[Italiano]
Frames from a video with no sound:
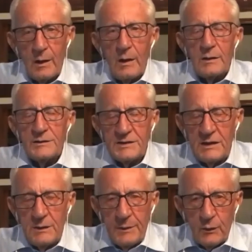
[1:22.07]
Sì,
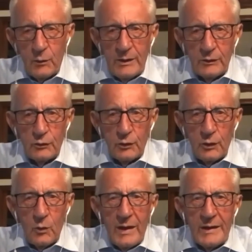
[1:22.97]
per quanto
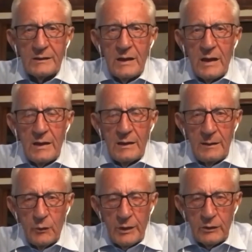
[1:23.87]
riguarda le
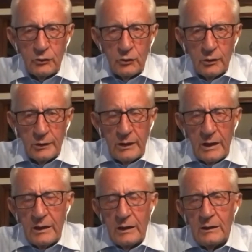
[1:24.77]

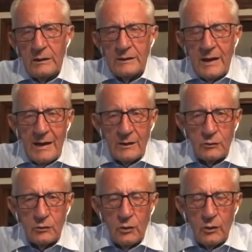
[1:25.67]
moratorie, il
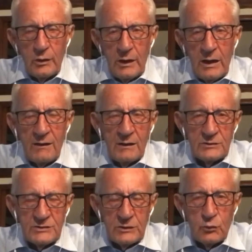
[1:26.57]
dato è eh,
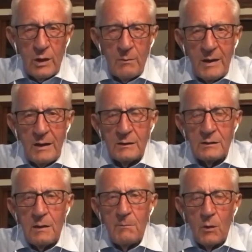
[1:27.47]

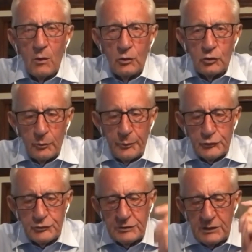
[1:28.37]
sicuramente molto
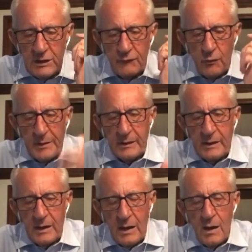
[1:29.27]
positivo
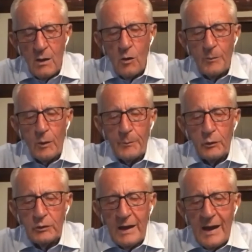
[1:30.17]
perché ho
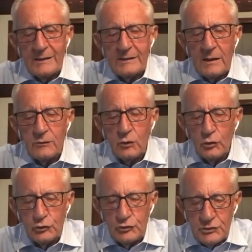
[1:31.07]
proprio i dati ad
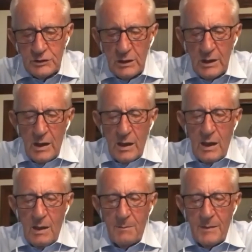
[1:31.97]
oggi
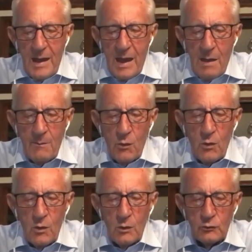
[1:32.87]
e
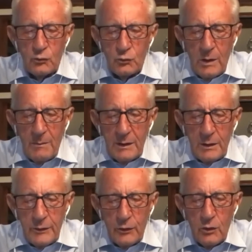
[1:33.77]
abbiamo 2
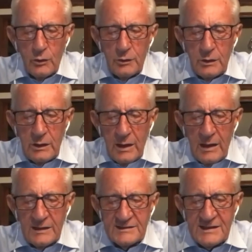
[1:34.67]
milioni
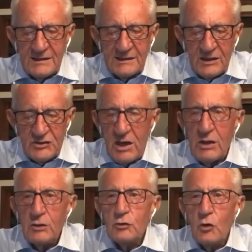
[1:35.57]
e
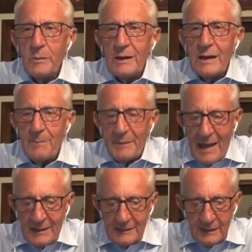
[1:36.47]
700 mila
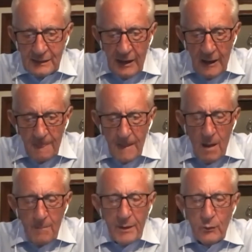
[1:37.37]
pratiche
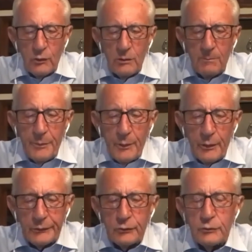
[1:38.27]
per un
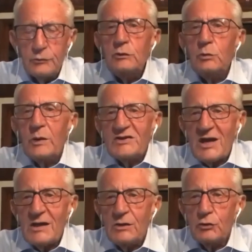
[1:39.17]
importo di
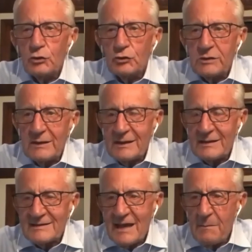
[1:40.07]

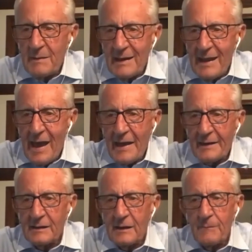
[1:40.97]
286
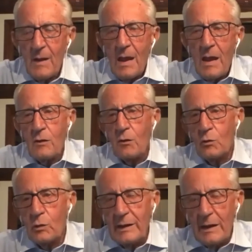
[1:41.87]
miliardi.
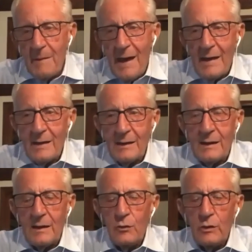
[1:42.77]
Ecco, qui le
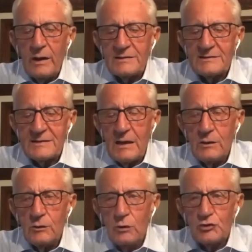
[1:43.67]
banche, non
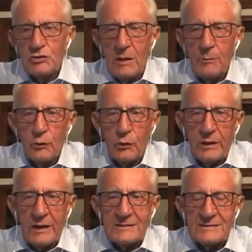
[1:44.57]
essendoci la
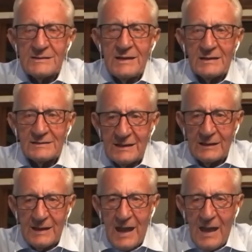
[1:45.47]
burocrazia
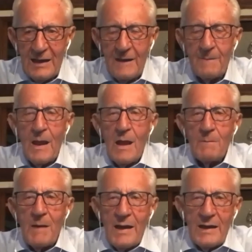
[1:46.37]
statale,
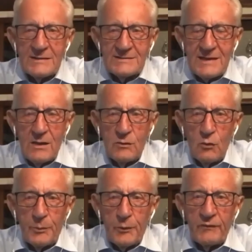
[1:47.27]
ma essendo
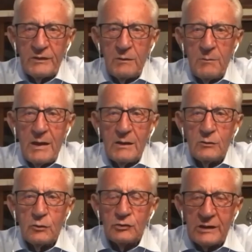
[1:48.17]
un
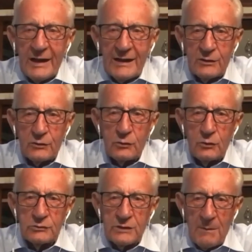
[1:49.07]
provvedimento
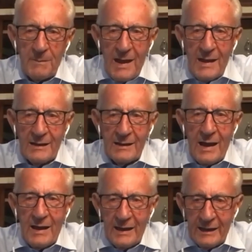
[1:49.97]
diretto tra
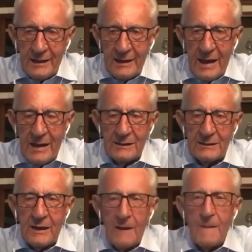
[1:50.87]
banca e
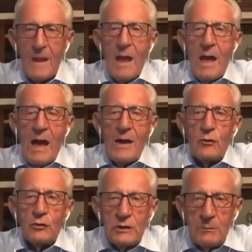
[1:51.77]
cliente,
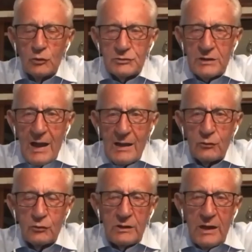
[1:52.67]
hanno
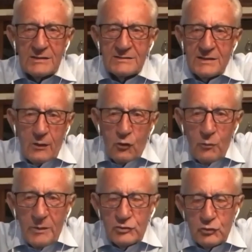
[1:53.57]
dimostrato di essere,
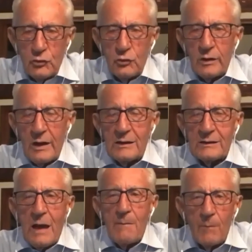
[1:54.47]
come sono in
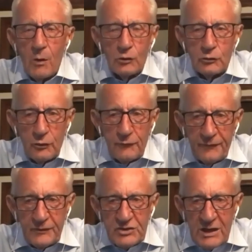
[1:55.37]
realtà, molto
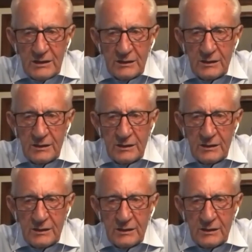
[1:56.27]
efficienti